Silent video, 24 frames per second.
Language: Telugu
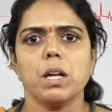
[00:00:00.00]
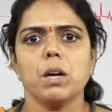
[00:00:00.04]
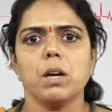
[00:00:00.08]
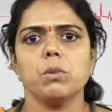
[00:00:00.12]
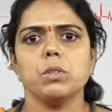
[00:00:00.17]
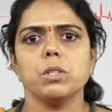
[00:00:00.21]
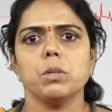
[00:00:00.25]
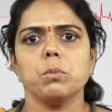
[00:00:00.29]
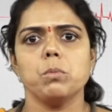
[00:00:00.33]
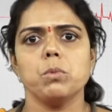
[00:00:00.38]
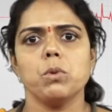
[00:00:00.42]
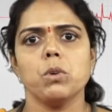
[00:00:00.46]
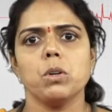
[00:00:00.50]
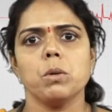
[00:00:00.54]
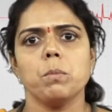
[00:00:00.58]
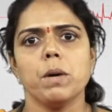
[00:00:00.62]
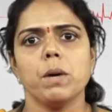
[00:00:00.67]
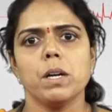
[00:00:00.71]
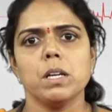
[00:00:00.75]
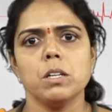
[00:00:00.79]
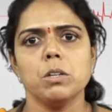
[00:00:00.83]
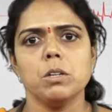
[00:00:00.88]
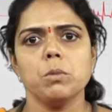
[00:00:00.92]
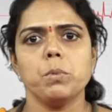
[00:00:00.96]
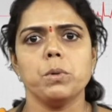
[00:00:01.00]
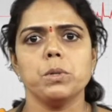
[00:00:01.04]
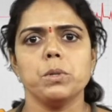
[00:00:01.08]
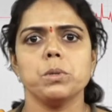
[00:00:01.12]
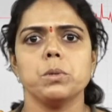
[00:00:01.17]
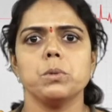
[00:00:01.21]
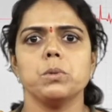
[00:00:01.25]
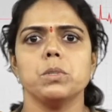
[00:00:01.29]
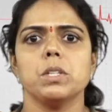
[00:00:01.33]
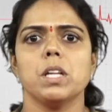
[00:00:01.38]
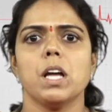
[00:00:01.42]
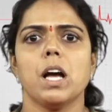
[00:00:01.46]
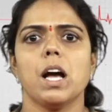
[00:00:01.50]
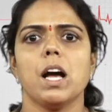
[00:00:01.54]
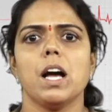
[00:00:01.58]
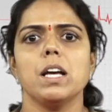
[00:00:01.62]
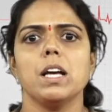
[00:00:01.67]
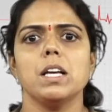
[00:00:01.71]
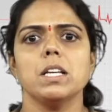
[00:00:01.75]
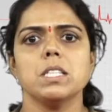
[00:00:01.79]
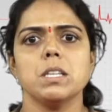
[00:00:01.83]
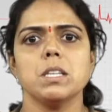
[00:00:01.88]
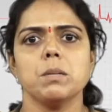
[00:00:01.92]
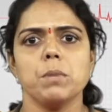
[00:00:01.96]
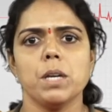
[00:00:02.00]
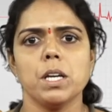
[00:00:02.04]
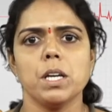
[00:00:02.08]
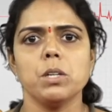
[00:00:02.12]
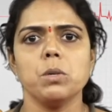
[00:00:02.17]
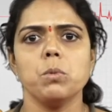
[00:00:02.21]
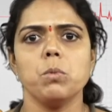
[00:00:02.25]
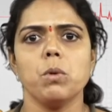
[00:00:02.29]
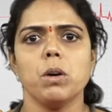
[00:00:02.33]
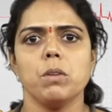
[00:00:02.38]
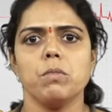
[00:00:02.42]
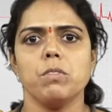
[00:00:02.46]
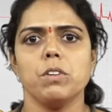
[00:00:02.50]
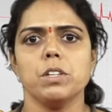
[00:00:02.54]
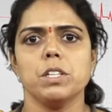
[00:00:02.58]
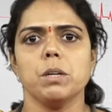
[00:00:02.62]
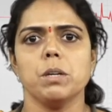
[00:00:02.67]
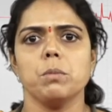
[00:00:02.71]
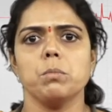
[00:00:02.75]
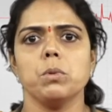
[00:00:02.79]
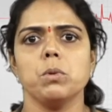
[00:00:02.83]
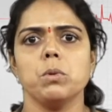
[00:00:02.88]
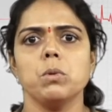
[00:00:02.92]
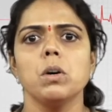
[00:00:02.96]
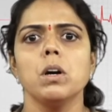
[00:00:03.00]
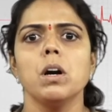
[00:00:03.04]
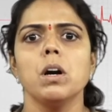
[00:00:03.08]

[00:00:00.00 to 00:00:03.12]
రావటము ఒక పక్కకు పడుకుంటే ఆయాసం ఎక్కువ అవ్వటము